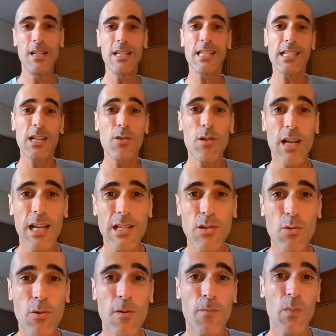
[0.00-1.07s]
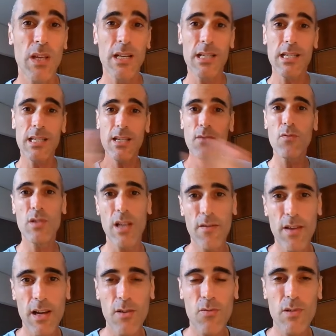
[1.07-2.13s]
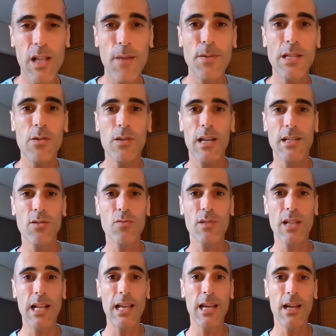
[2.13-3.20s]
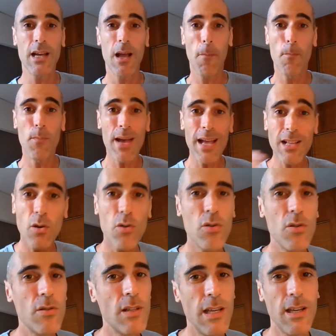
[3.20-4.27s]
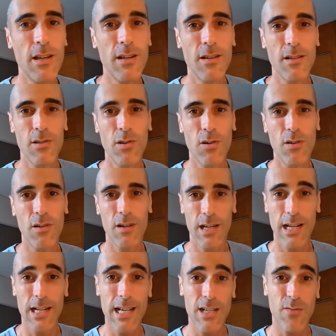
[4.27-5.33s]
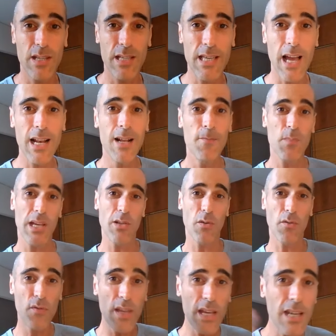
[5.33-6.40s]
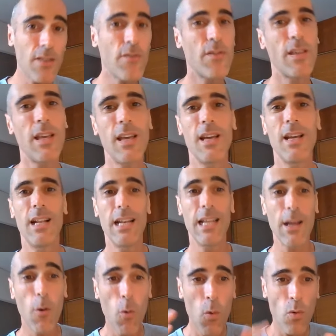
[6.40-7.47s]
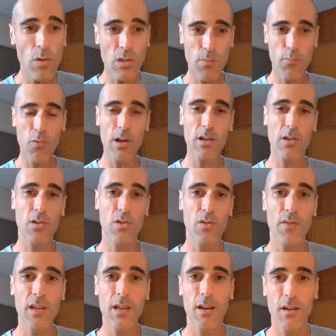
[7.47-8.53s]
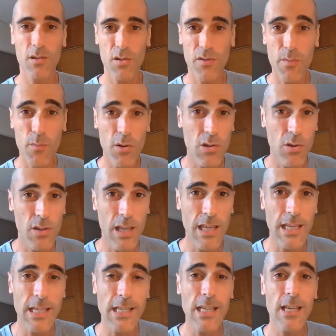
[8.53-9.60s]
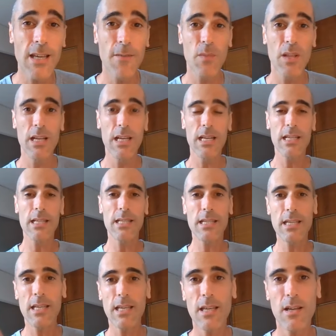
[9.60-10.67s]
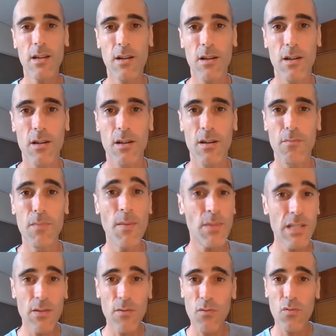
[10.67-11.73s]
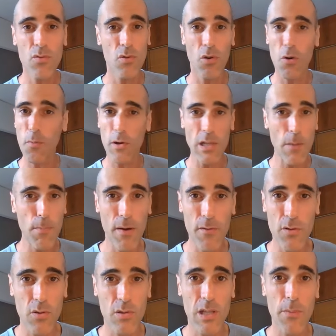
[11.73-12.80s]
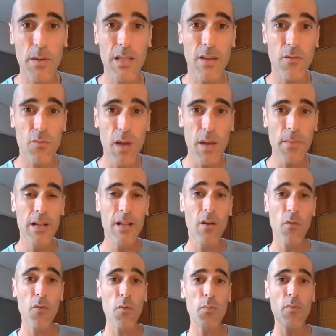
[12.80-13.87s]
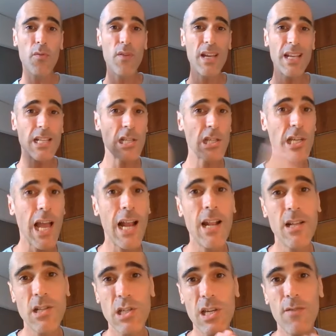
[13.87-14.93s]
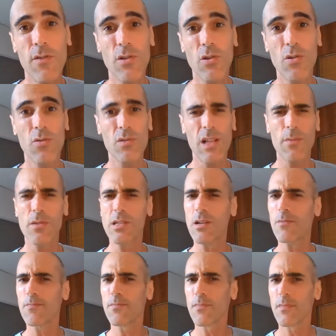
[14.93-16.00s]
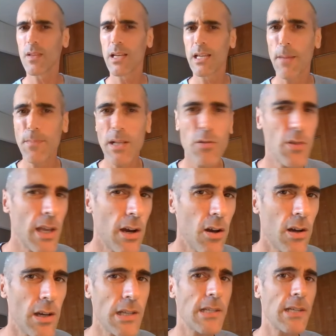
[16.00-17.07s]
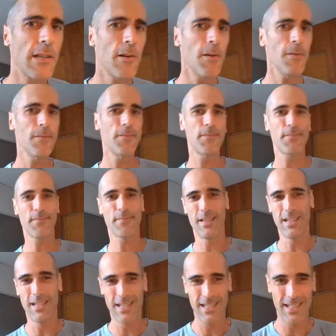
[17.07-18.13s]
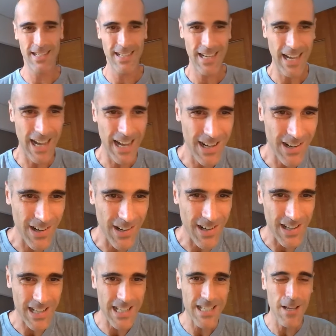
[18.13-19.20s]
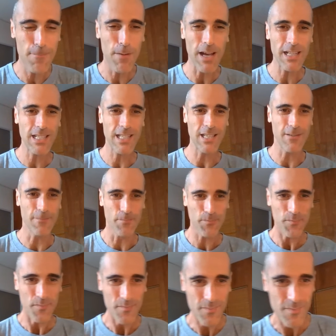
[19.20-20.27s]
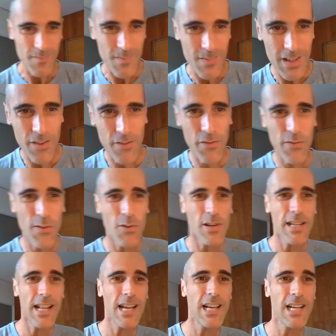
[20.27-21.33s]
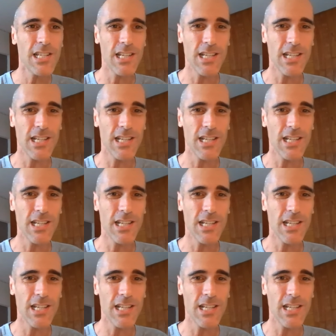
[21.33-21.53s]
C'est l'occasion, si vous avez un comptable, c'est l'occasion d'aller mettre le nez dans les liasses fiscales et de vérifier les 11 points que euh, que je vais mentionner ici si, euh, même si vous ne reprenez pas votre comptabilité vous-même, vous pouvez challenger votre comptable en disant il y a peut-être une erreur ici, non Alors, c'est parti. Florilège